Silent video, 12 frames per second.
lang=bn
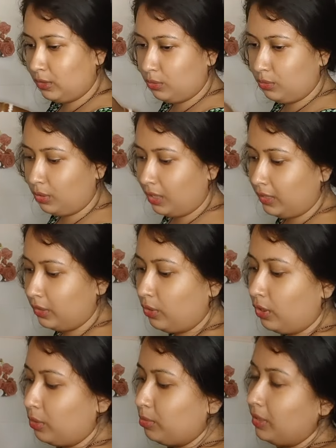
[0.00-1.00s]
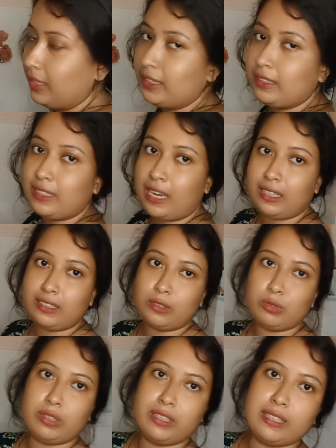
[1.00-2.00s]
যেহেতু জলটা গরম হলে যে চালটা
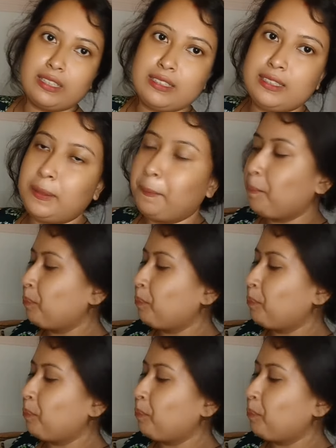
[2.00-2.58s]
ধুয়ে রেখেছি